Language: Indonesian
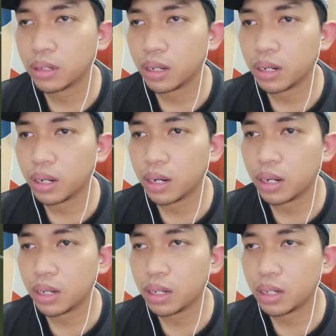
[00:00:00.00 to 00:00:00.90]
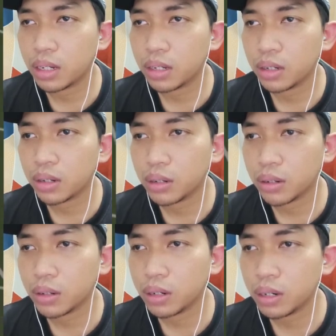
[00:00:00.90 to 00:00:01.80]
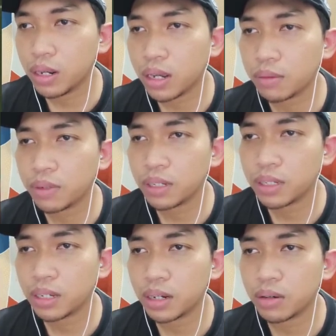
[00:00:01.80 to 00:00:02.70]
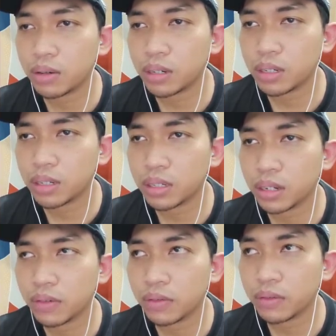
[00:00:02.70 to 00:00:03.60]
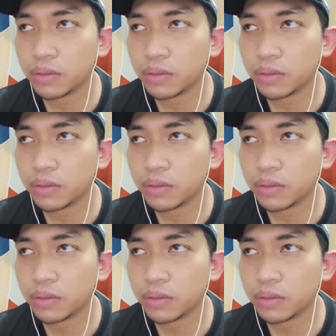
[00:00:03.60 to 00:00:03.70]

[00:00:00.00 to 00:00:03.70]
lagi lagi lagi ini ya bisa save